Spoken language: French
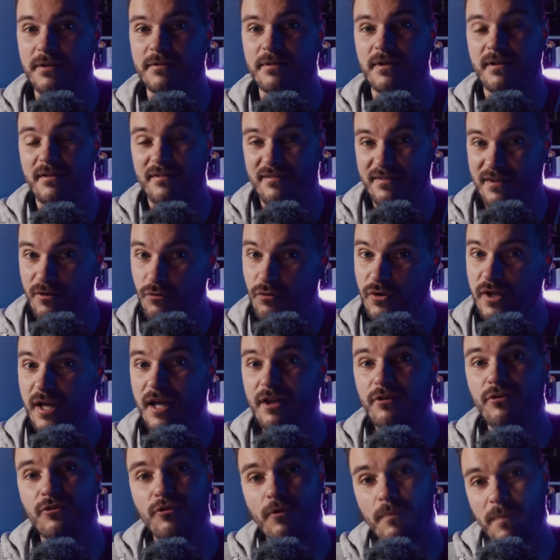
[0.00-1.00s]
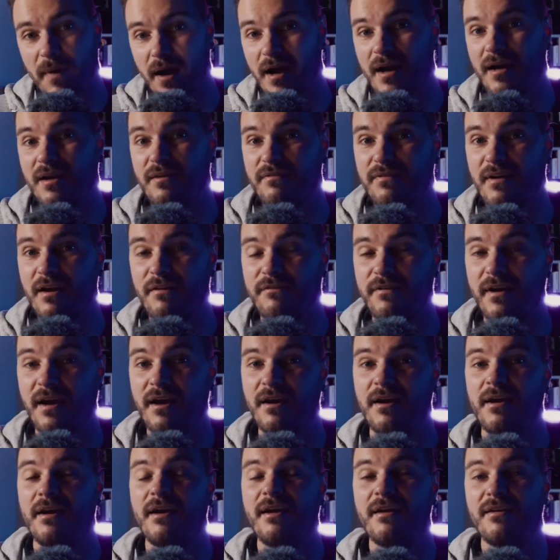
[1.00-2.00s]
C'est ok de ne pas arriver à
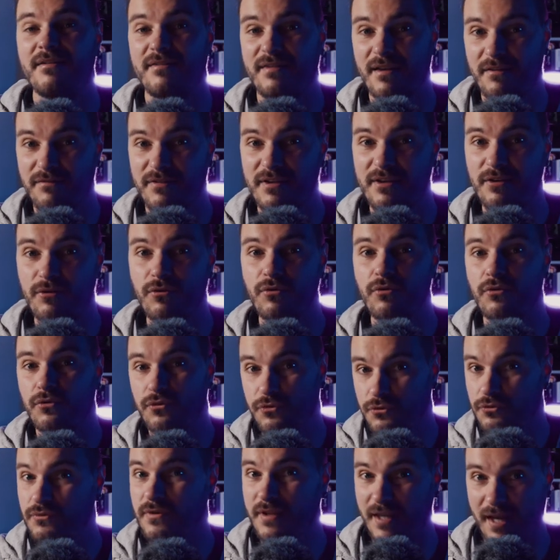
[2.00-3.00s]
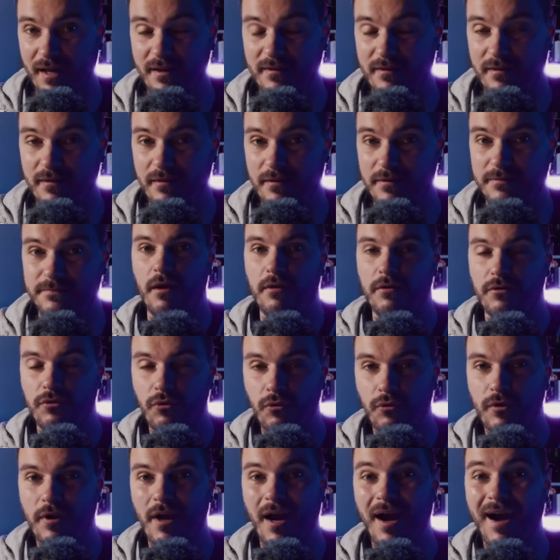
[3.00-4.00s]
faire sa vidéo d'une traite.
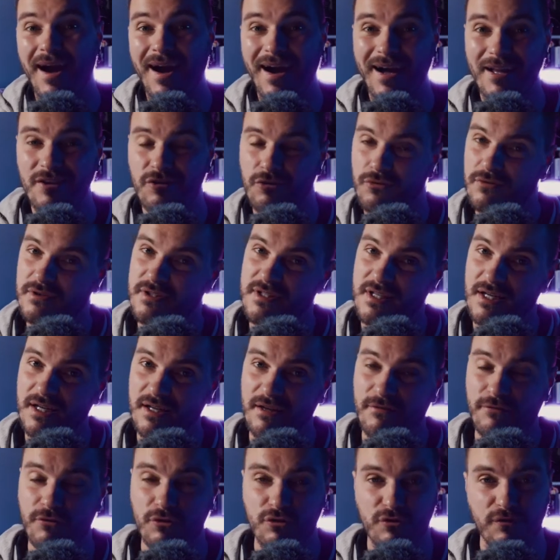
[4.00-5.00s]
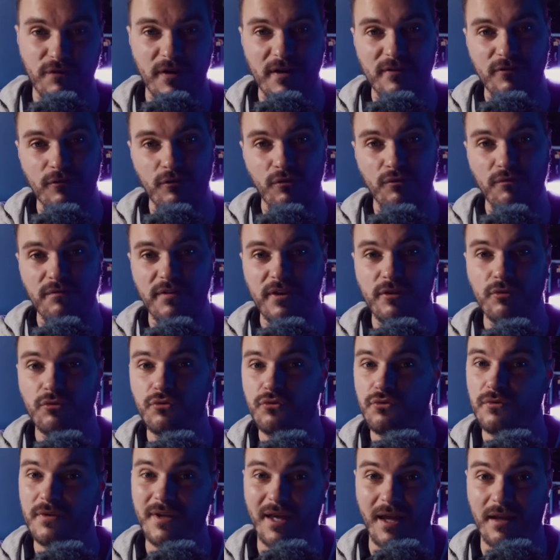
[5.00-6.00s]
Donc arrête de te dire qu'il faut que tu fasses une vidéo
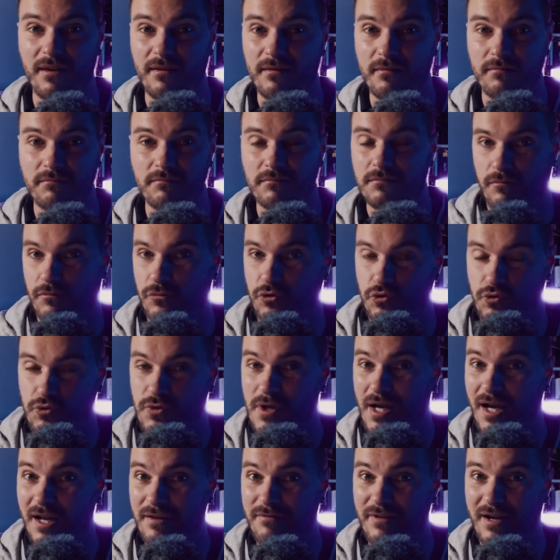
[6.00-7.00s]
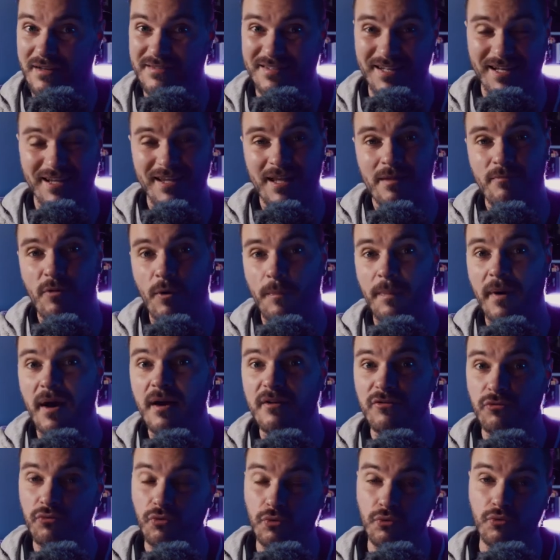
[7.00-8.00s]
d'une traite tu n'y arriveras certainement pas,
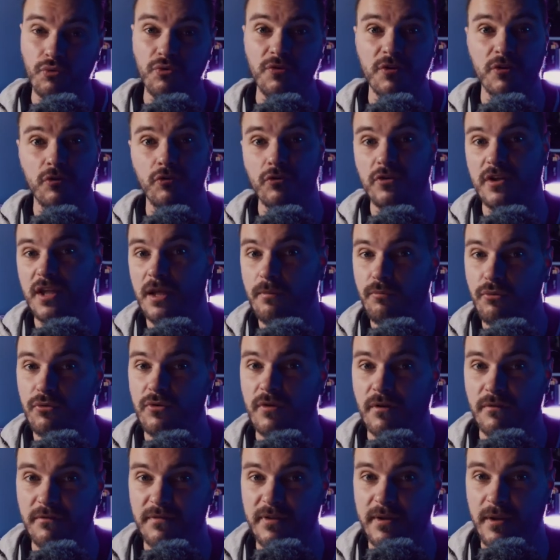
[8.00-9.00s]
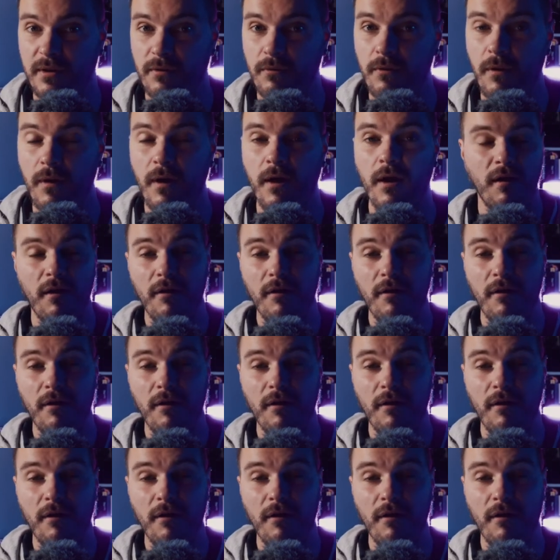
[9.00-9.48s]
surtout si tu débutes en vidéo.